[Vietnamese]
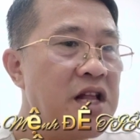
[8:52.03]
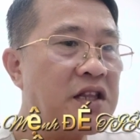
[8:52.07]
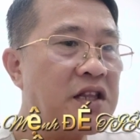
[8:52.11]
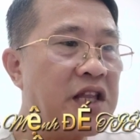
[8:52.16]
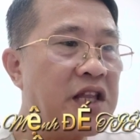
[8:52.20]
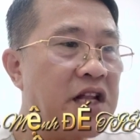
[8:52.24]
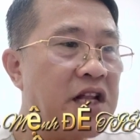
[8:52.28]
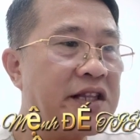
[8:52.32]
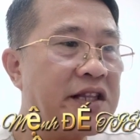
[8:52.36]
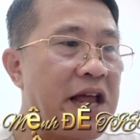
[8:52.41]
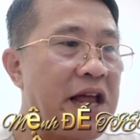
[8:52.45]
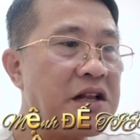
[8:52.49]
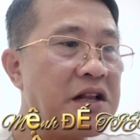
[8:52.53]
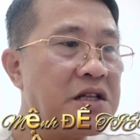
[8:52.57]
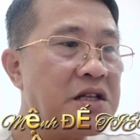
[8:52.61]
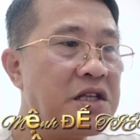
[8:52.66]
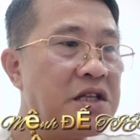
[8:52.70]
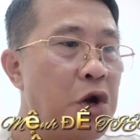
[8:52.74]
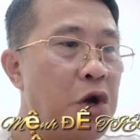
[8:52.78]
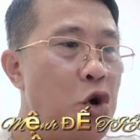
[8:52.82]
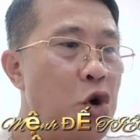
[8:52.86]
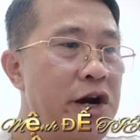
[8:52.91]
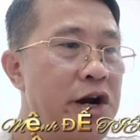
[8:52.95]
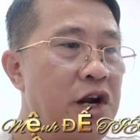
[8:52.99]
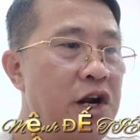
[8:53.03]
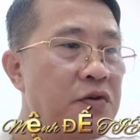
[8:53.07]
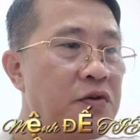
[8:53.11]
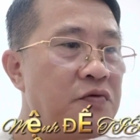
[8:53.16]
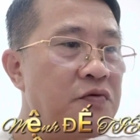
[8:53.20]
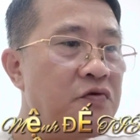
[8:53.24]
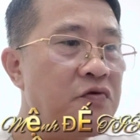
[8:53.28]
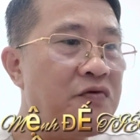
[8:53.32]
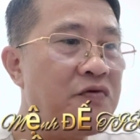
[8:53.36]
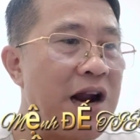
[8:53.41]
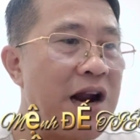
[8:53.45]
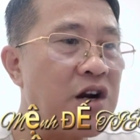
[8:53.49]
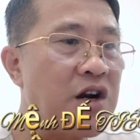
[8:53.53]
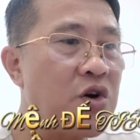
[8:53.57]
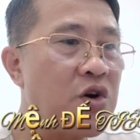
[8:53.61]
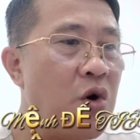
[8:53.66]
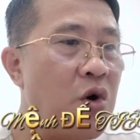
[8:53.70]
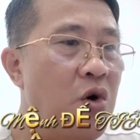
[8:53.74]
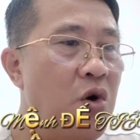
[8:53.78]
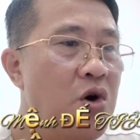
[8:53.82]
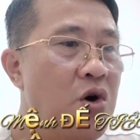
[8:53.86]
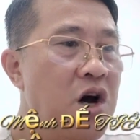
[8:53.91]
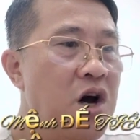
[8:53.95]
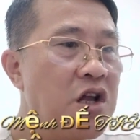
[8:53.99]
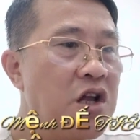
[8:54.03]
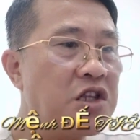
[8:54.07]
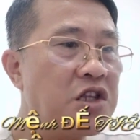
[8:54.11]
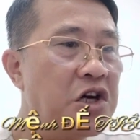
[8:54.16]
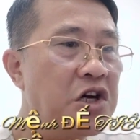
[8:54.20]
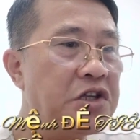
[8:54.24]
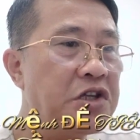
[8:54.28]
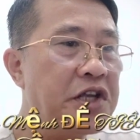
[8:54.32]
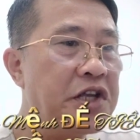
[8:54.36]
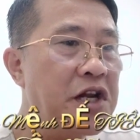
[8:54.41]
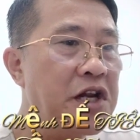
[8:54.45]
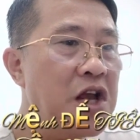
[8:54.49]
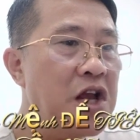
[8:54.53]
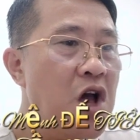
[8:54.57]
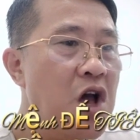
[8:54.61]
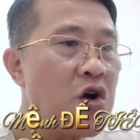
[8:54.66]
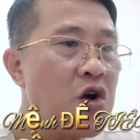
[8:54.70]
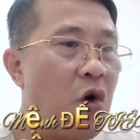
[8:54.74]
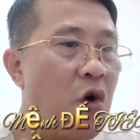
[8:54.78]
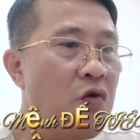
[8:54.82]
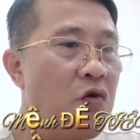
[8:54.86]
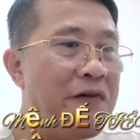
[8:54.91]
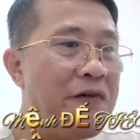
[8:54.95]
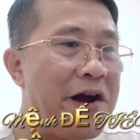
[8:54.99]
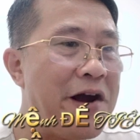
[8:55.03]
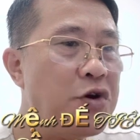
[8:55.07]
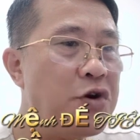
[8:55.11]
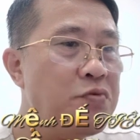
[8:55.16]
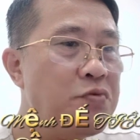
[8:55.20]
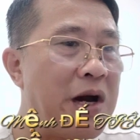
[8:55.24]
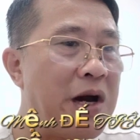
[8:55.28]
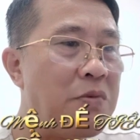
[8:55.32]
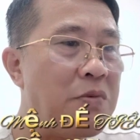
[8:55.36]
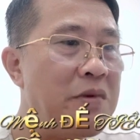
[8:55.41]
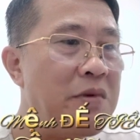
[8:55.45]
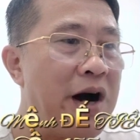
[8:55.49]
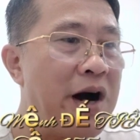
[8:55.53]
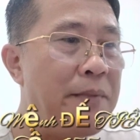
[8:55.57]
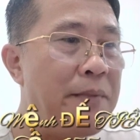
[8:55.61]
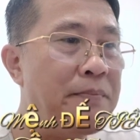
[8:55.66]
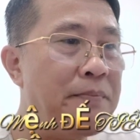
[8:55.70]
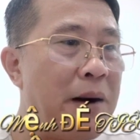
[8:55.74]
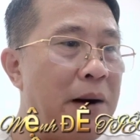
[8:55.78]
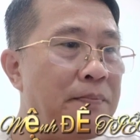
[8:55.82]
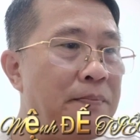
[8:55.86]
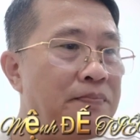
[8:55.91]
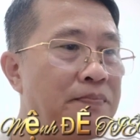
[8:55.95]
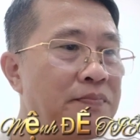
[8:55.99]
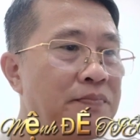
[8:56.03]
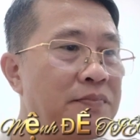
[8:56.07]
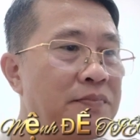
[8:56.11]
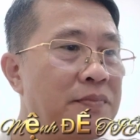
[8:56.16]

tiếng thét nhô lê đình vạn cổ, thường thiên cũng phải rung động ầm ầm.